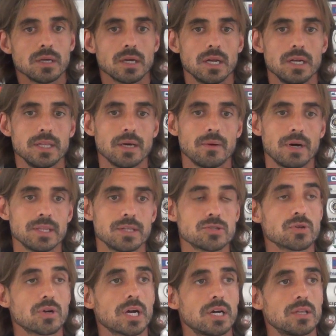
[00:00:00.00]
che lì davanti
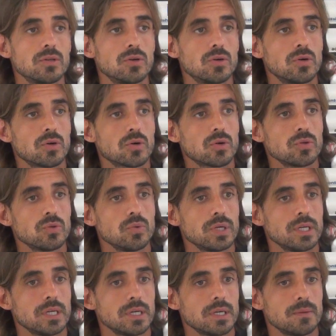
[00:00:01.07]
giocando con
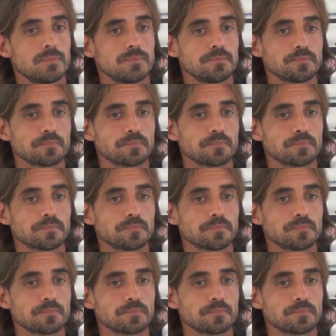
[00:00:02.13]
due,